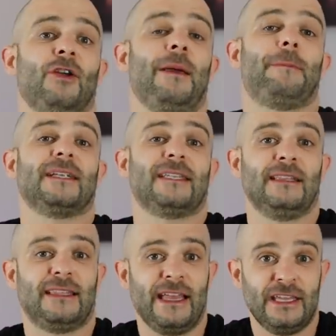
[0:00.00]
yo me
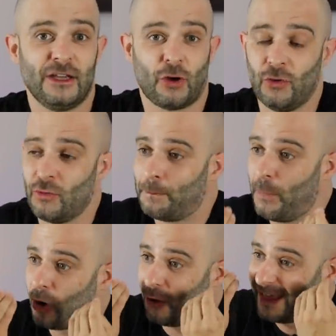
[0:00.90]
presenté allí con un
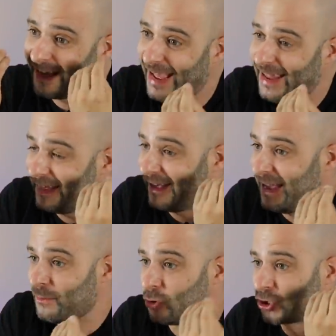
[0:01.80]
poco de cara de
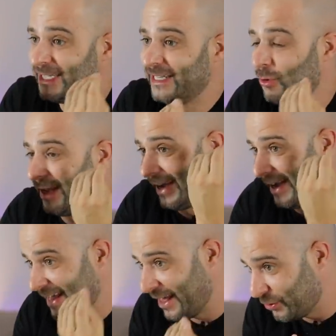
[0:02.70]
hemos sido
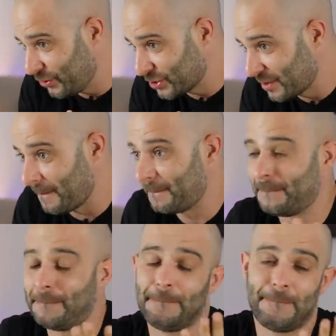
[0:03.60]
engañados,
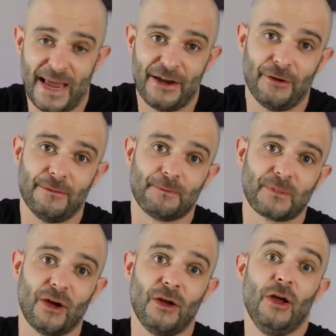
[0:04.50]
pero
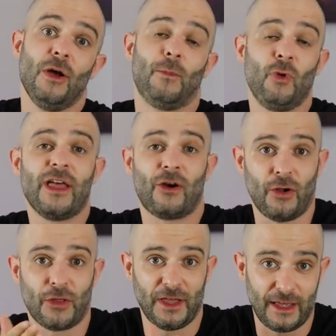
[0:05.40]
Pude
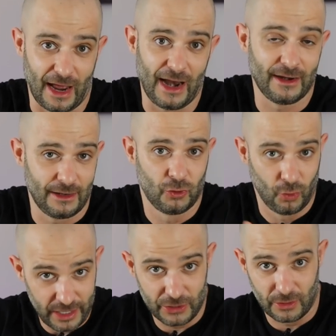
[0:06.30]
conocer al
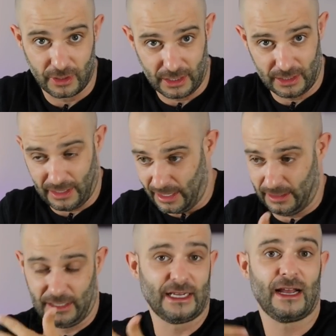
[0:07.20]
dueño que,
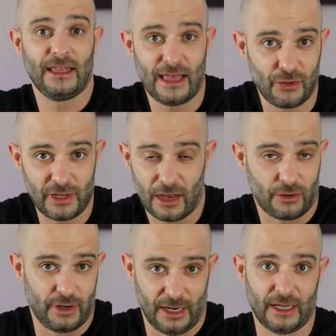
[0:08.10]
al que se ha quedado ya
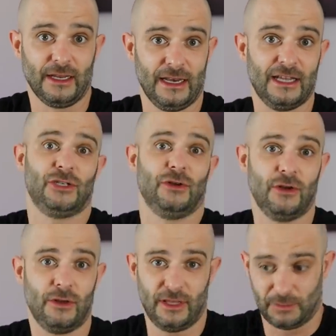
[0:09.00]
con el gimnasio,
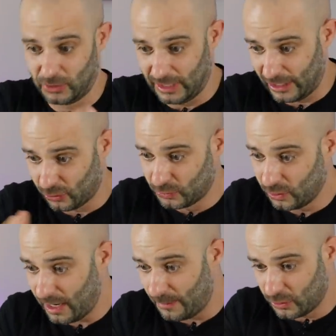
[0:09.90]
¿no? Después de la
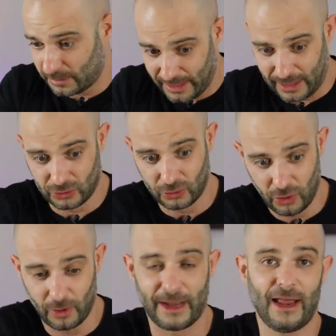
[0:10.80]
ruptura, pues venga,
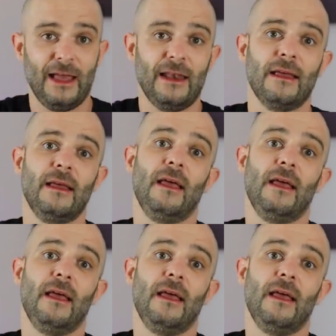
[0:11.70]
todo para él.